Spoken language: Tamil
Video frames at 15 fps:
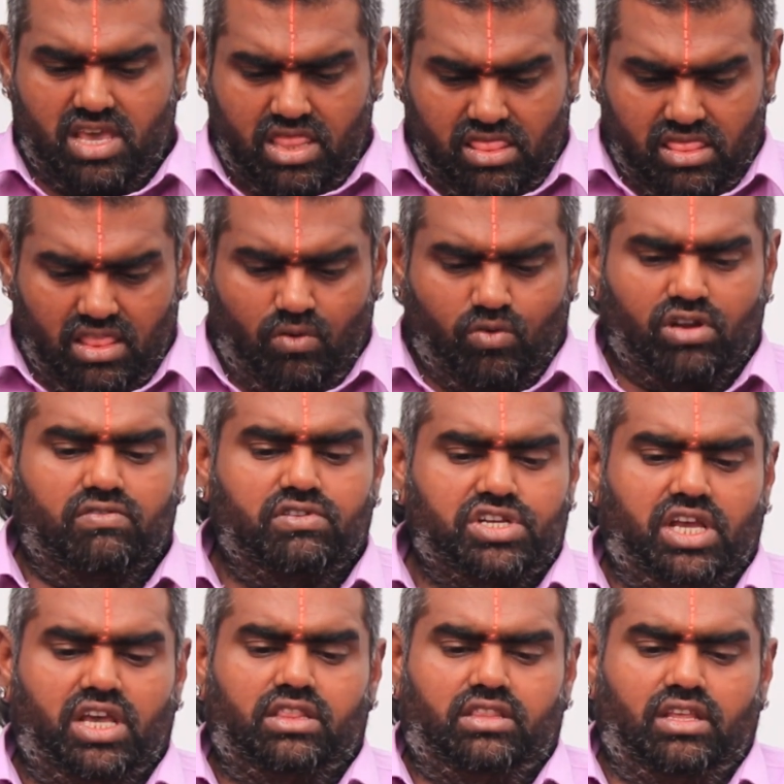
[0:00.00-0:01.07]
எந்த ஒரு
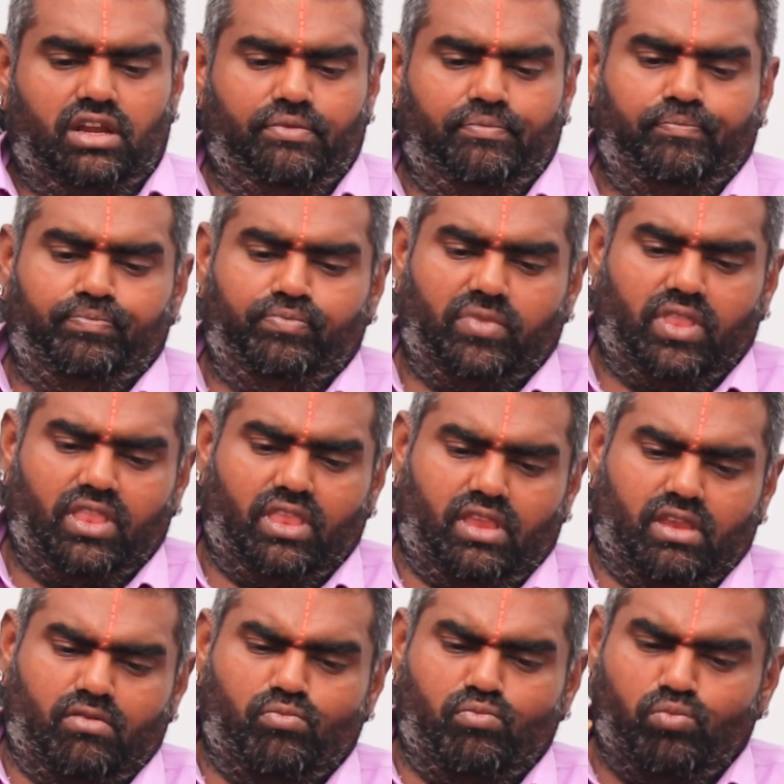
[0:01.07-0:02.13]
விஷயத்திலும்
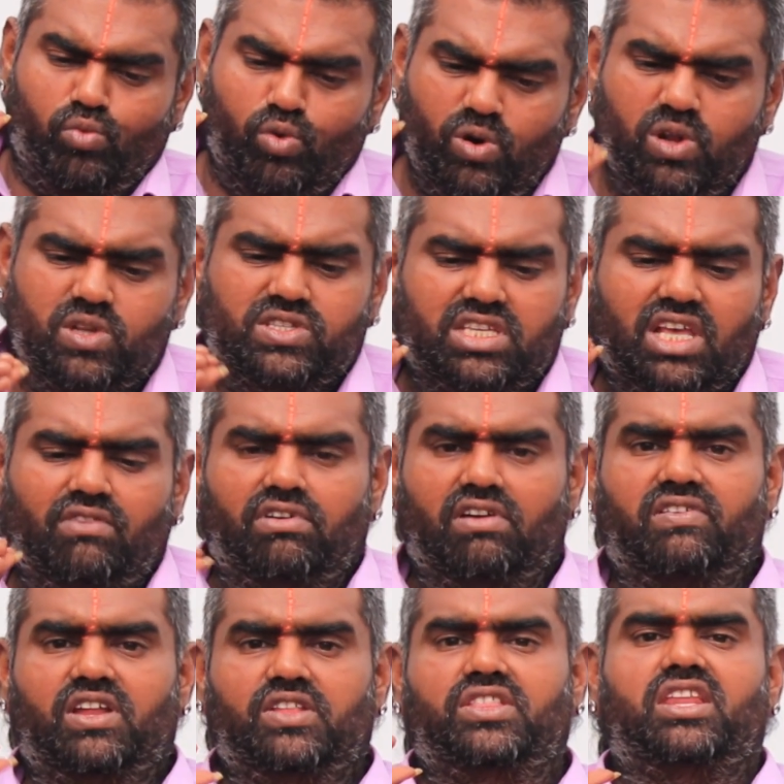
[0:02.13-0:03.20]
முழுசாக
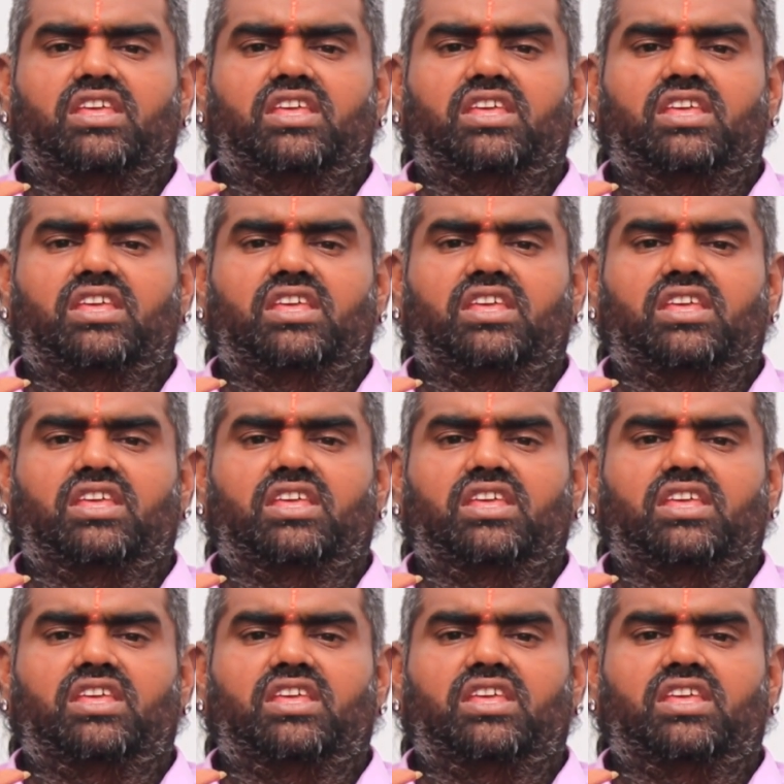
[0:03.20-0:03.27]
விவரம்